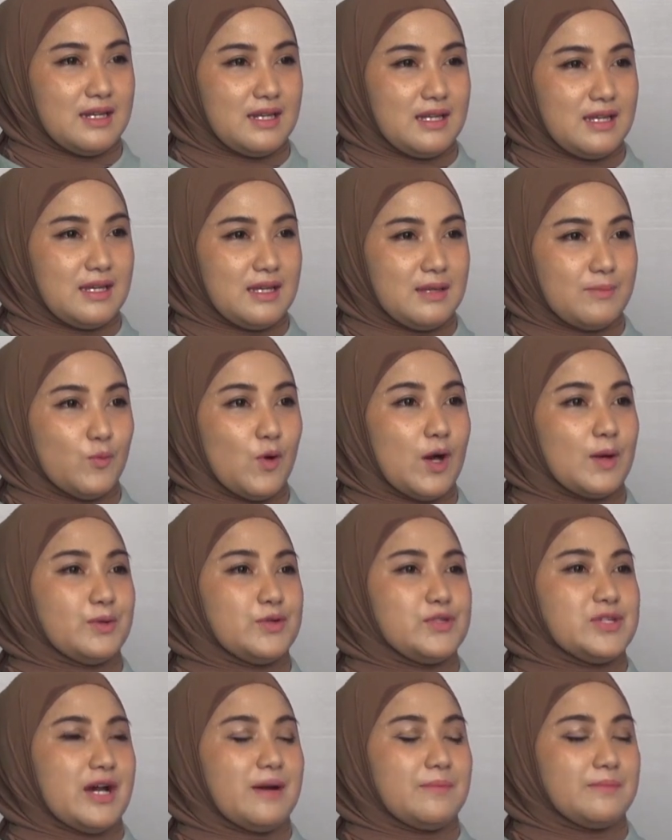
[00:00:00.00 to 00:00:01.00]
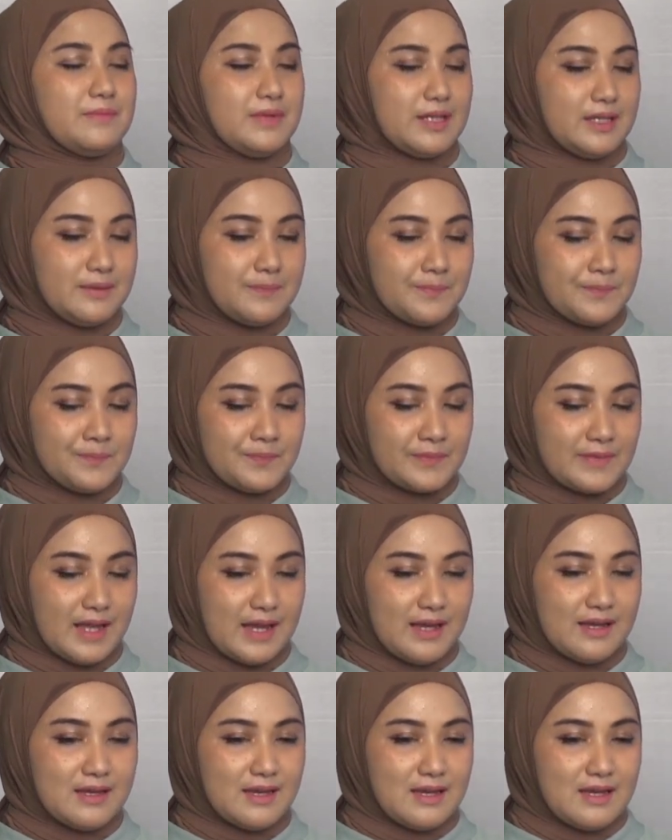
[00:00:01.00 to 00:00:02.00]
di Muaru Jambi.
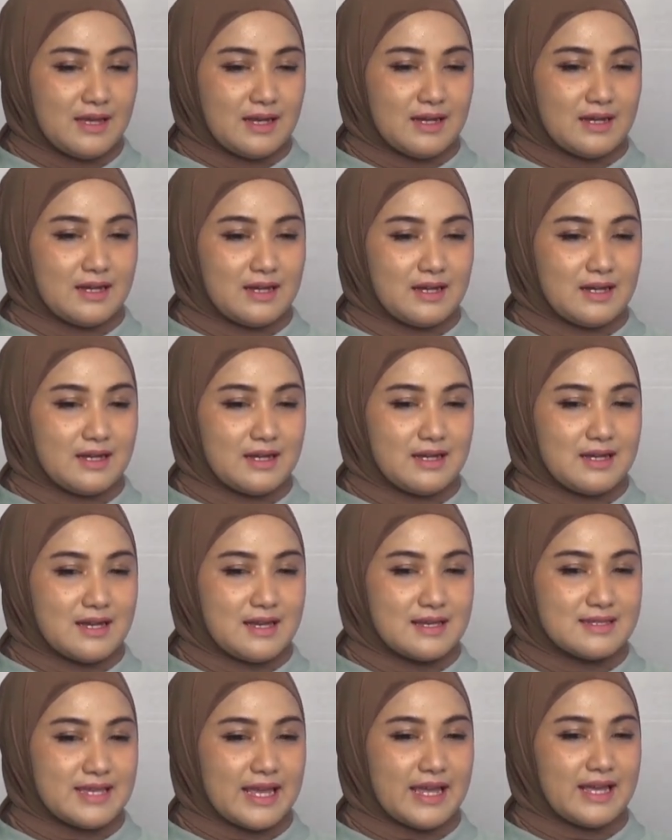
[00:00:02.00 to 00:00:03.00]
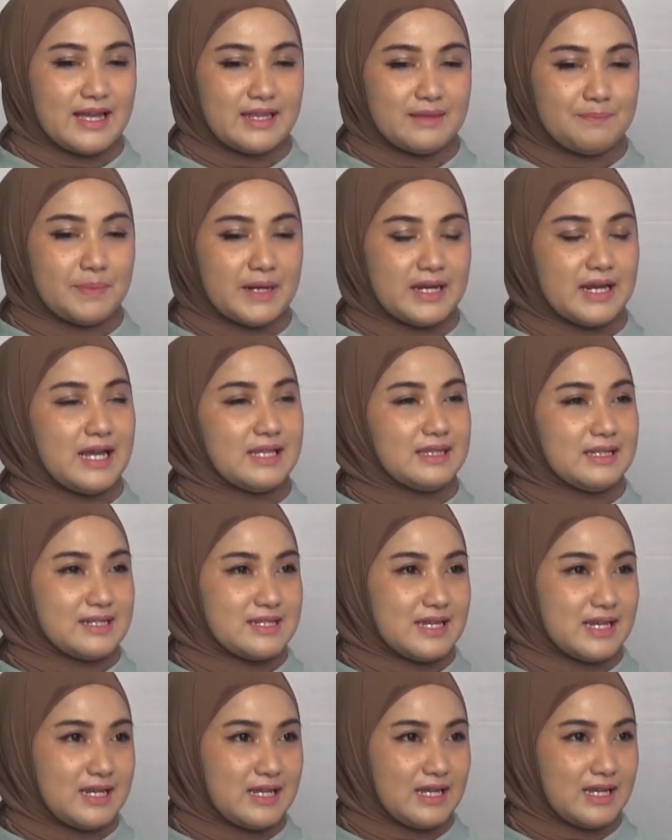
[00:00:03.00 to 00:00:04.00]
Nah Eh, sehingga pernah
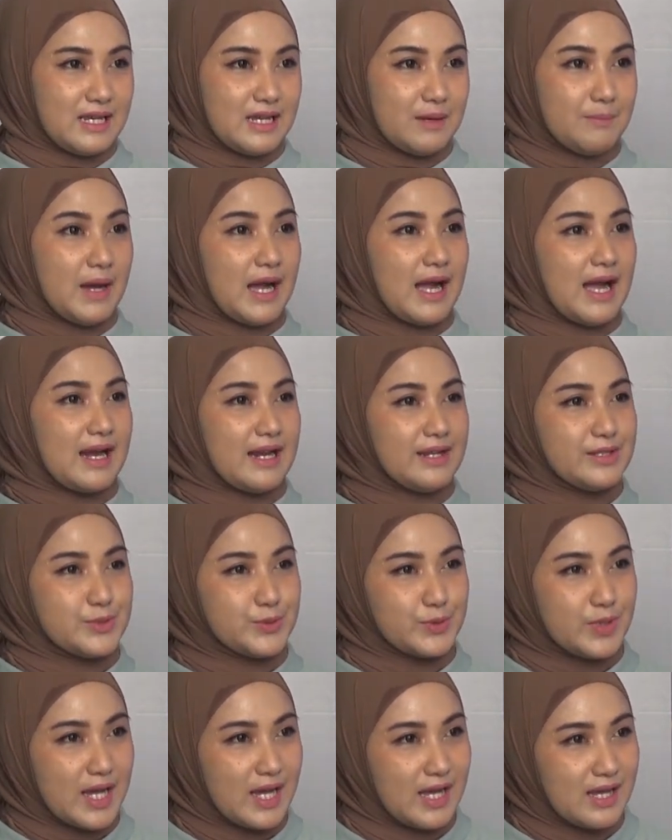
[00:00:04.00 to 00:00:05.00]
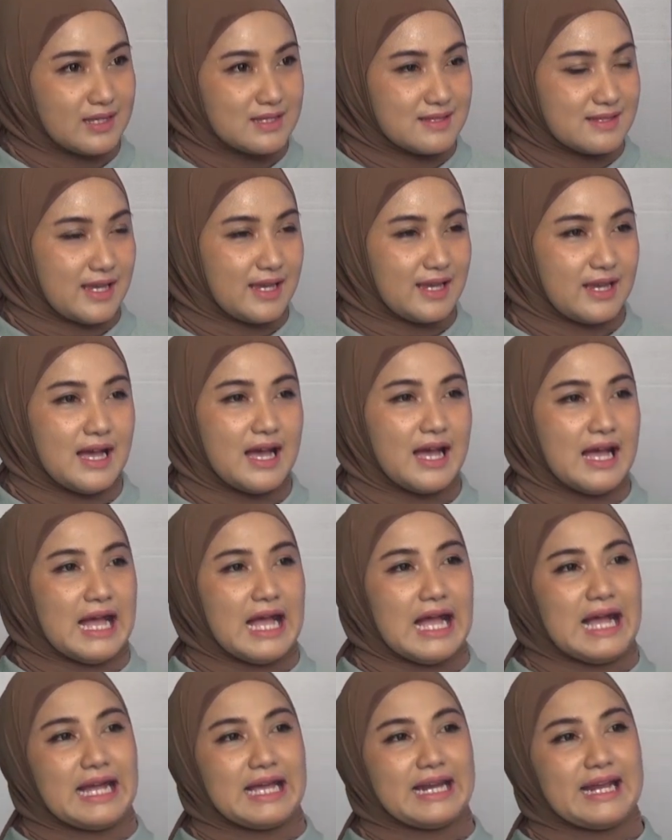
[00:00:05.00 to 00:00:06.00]
terjadi kebakaran juga sehingga
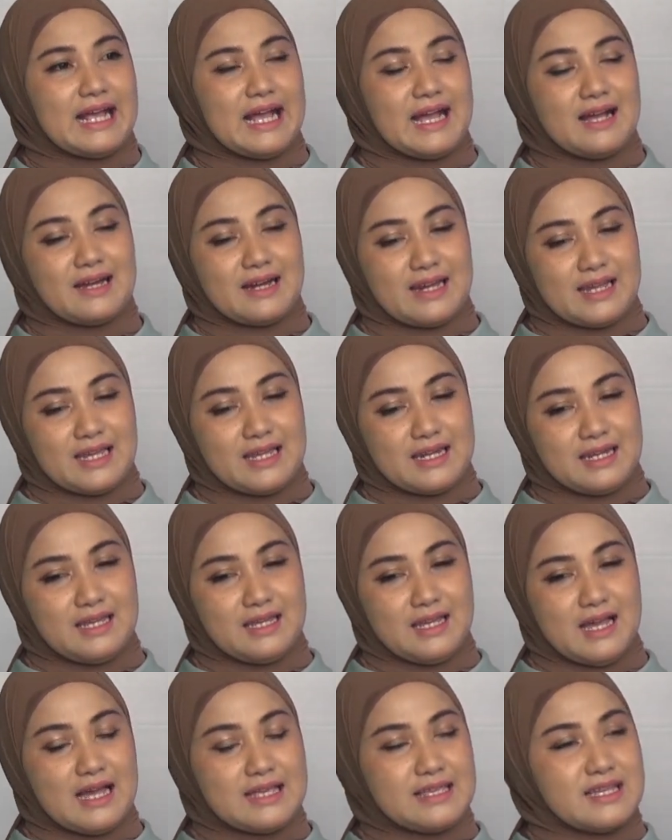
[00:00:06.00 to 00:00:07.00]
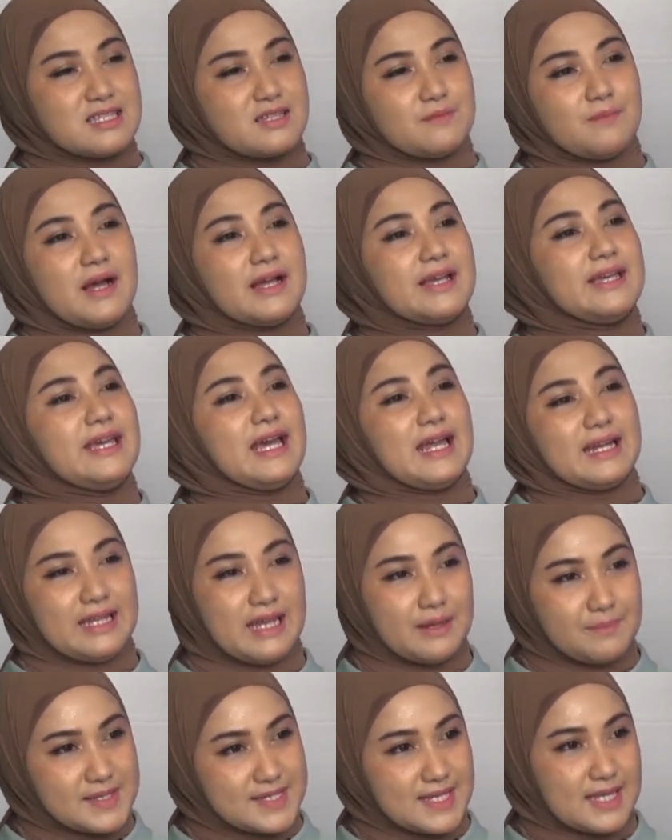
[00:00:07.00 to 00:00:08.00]
anggrek-anggrek ini hanya sebagian
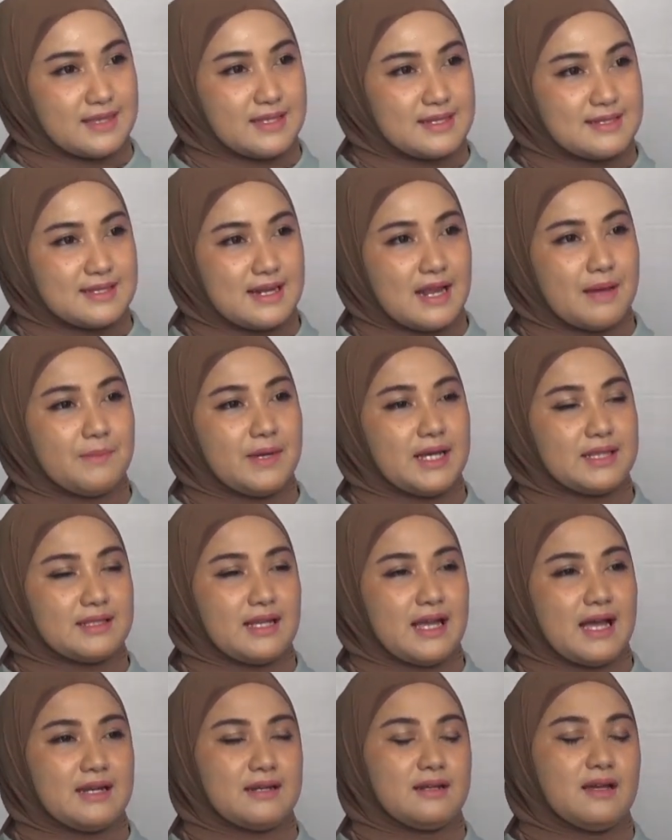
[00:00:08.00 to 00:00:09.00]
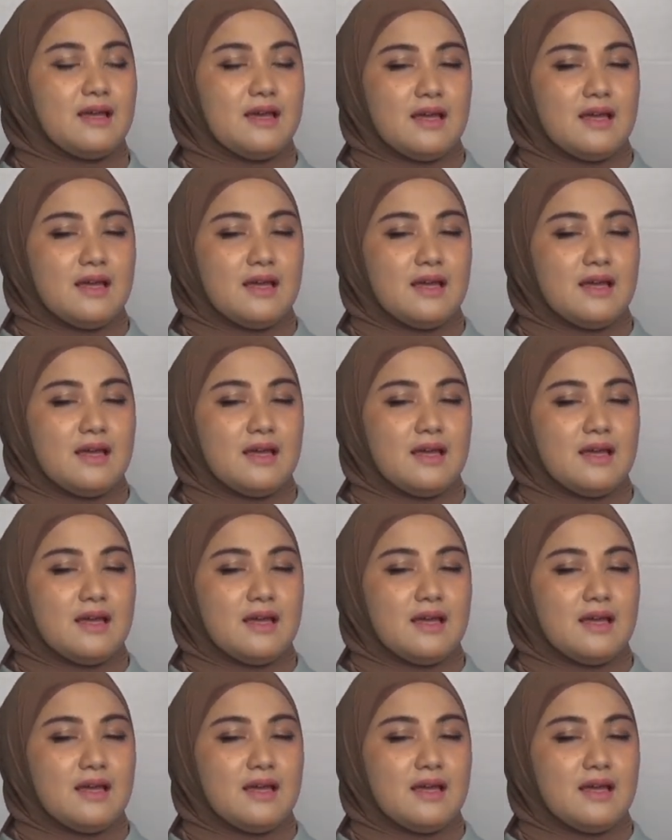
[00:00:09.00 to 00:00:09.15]
yang bisa terselamatkan.